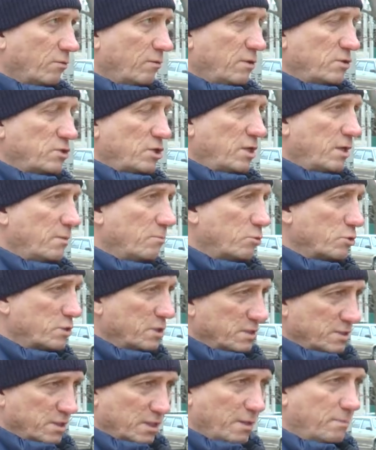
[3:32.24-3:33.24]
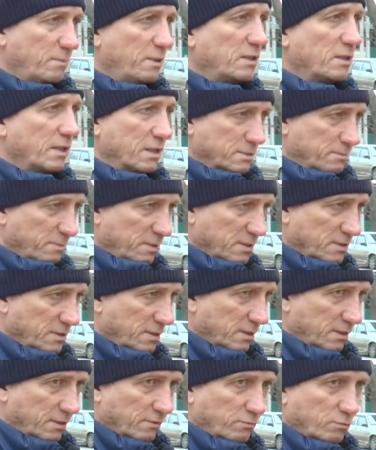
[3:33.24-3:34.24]
увеличение мощности на
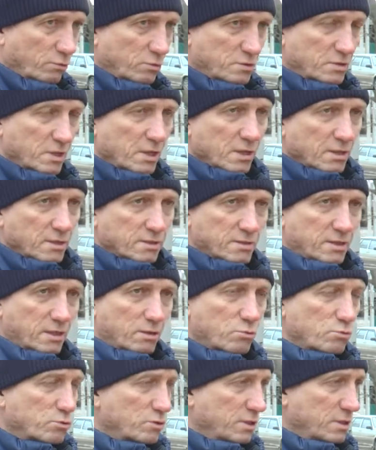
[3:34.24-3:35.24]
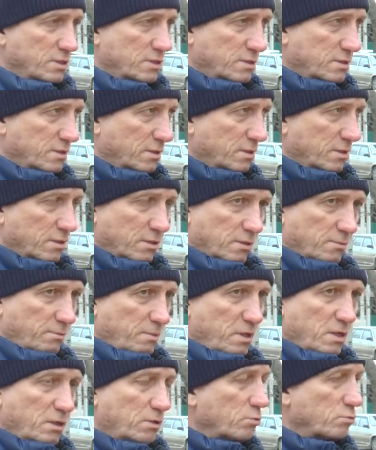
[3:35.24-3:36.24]
15%. То есть загруженность, э,
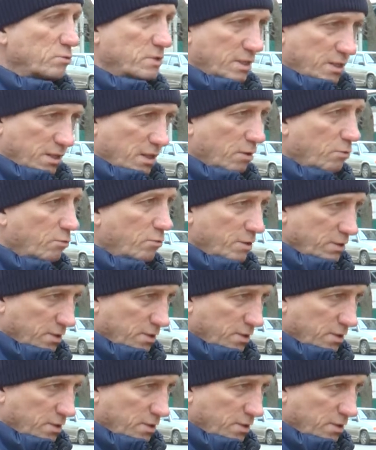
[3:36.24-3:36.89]
перегруза никакого